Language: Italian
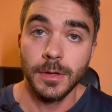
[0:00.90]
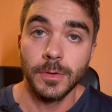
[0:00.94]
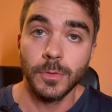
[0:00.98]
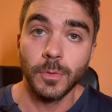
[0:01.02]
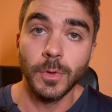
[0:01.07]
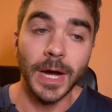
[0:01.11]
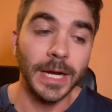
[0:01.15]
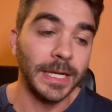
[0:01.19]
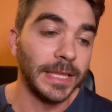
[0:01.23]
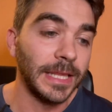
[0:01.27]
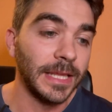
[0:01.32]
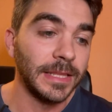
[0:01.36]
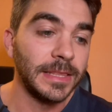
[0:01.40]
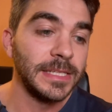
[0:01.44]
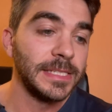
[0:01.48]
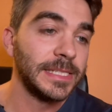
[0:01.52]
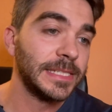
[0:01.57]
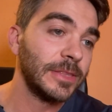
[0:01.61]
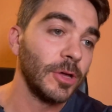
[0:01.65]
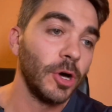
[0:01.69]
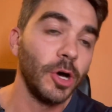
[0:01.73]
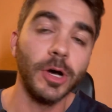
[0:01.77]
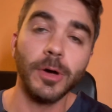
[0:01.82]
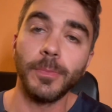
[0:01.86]
Guarda, ti
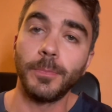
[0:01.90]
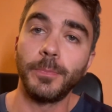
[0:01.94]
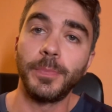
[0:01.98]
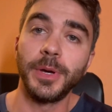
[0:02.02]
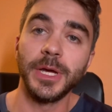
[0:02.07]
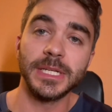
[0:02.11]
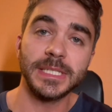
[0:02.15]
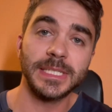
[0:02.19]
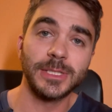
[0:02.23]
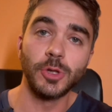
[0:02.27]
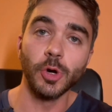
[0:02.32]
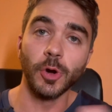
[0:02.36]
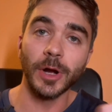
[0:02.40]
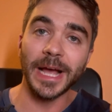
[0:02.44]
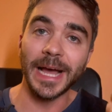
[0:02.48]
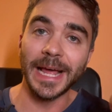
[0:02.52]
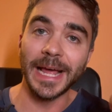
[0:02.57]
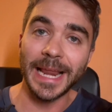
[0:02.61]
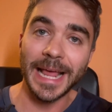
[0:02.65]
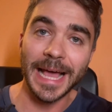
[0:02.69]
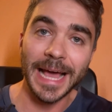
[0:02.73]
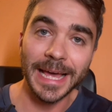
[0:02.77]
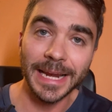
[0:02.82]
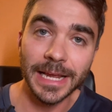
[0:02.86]
sto per
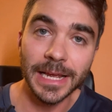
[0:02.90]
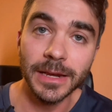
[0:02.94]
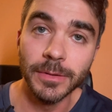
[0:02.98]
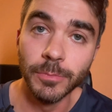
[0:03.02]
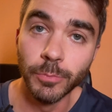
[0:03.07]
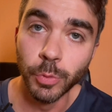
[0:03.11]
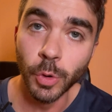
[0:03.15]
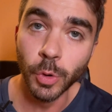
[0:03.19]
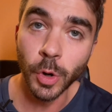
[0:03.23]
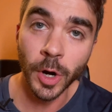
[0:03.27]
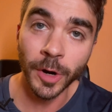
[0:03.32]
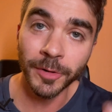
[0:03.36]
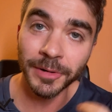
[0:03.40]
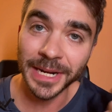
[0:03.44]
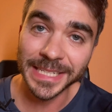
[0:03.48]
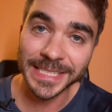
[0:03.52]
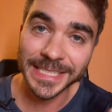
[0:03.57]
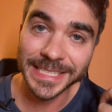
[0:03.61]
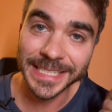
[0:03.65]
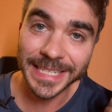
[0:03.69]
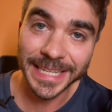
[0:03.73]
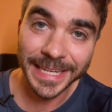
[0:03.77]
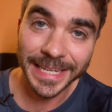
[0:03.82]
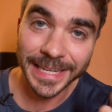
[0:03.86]
sdoganare il
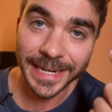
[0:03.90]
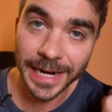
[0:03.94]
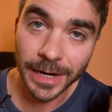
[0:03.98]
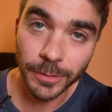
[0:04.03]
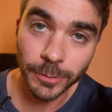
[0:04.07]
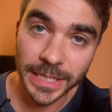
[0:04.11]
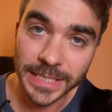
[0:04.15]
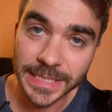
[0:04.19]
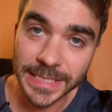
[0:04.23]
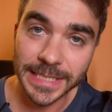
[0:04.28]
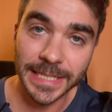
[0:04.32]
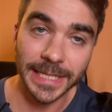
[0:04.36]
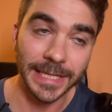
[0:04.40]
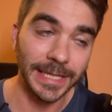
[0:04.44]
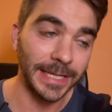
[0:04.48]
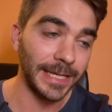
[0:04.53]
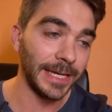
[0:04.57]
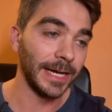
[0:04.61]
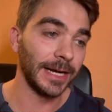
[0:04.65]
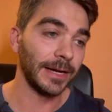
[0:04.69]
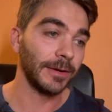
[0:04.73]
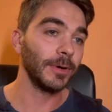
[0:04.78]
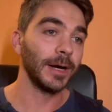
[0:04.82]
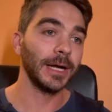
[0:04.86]
buonasera una
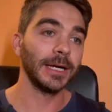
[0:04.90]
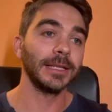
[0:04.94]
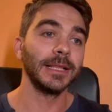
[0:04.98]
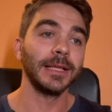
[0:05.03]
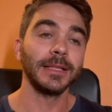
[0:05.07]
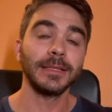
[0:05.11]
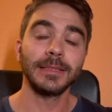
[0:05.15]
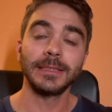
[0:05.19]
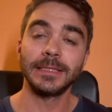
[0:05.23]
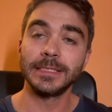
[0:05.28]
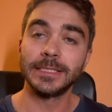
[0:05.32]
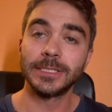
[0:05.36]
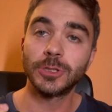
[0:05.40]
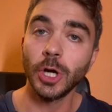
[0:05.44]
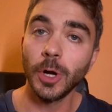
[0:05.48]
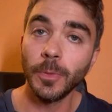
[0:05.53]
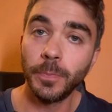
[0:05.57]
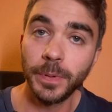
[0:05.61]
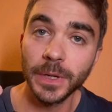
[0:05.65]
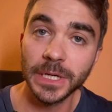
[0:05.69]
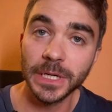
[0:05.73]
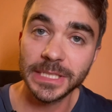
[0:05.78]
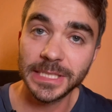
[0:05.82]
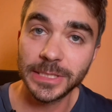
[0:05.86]
sega. Guarda, ti sto
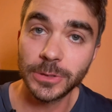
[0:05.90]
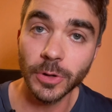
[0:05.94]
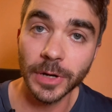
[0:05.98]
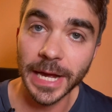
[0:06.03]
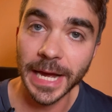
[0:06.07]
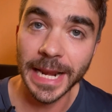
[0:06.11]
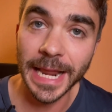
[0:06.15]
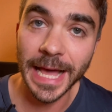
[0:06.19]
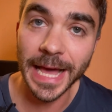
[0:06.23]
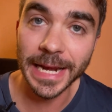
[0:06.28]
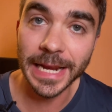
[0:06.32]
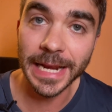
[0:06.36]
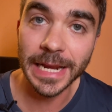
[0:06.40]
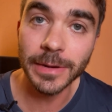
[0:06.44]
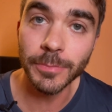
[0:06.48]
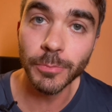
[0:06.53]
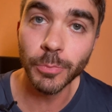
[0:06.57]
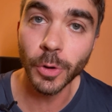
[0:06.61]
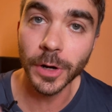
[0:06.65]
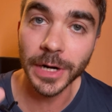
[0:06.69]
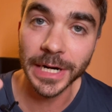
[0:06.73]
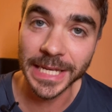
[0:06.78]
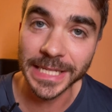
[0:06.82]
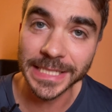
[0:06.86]
per sdoganare il
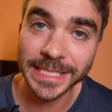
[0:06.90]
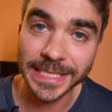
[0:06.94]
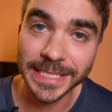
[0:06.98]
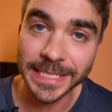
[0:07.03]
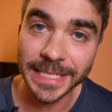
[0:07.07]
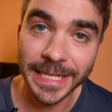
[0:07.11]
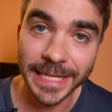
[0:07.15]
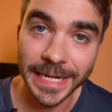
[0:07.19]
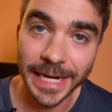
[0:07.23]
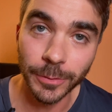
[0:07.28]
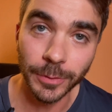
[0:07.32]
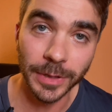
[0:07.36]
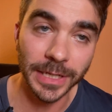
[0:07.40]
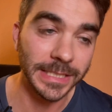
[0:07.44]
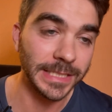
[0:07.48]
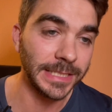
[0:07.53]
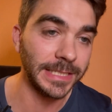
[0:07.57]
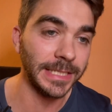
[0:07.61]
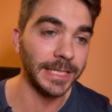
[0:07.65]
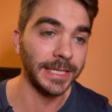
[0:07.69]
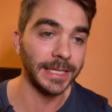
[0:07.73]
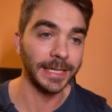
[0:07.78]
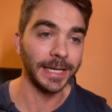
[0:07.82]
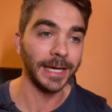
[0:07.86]
buonasera una
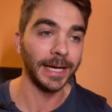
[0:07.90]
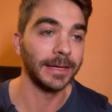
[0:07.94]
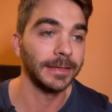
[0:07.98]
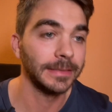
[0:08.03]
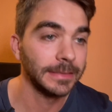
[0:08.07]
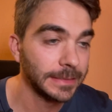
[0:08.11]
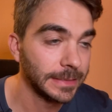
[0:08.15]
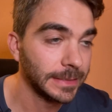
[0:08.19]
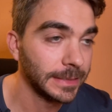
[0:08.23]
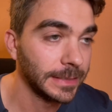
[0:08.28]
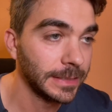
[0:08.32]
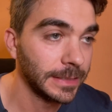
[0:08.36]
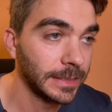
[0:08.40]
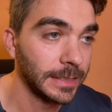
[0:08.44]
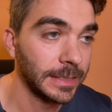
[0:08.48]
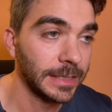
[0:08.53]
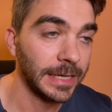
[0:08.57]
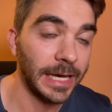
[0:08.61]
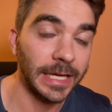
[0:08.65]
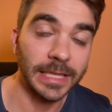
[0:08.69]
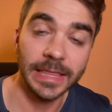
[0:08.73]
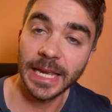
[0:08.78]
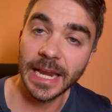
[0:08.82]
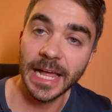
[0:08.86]
sega.
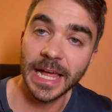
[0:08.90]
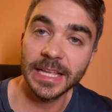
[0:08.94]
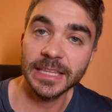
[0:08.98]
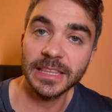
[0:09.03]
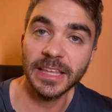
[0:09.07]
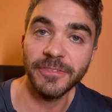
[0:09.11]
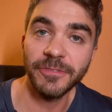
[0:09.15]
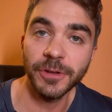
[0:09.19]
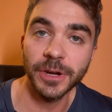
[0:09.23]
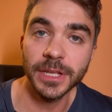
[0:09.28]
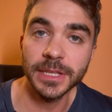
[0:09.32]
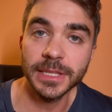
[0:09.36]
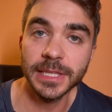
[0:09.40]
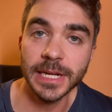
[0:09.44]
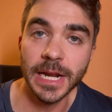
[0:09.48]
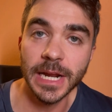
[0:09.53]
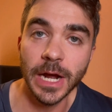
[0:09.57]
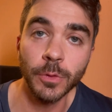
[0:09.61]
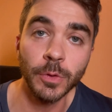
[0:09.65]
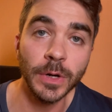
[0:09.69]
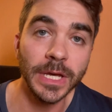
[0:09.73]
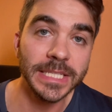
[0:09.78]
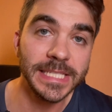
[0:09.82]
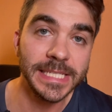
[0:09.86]
Atalanta-Fiorentina
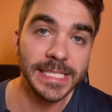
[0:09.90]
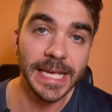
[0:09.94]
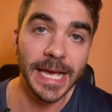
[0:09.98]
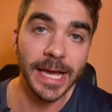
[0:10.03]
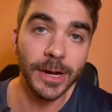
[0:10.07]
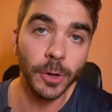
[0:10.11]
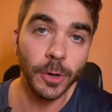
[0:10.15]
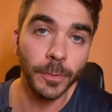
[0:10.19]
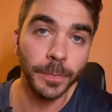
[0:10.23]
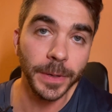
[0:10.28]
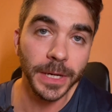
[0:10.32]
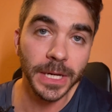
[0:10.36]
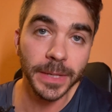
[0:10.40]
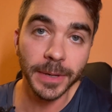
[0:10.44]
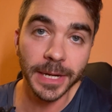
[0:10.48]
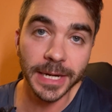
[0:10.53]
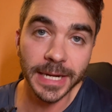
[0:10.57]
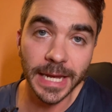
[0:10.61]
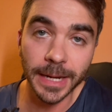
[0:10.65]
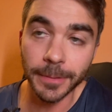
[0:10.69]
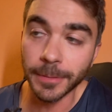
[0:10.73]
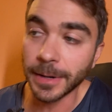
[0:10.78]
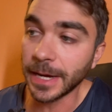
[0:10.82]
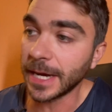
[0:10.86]
1-0 per i
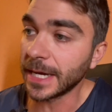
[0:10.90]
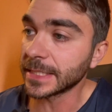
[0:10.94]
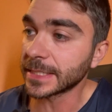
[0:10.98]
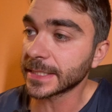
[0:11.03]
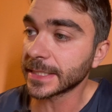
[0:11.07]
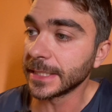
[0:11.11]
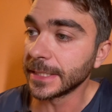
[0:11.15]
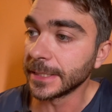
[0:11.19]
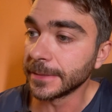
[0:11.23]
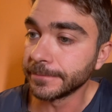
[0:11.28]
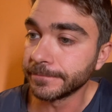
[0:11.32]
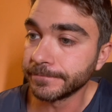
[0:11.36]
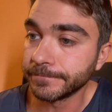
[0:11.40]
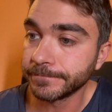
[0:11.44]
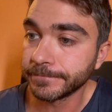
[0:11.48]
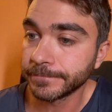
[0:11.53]
bergamaschi.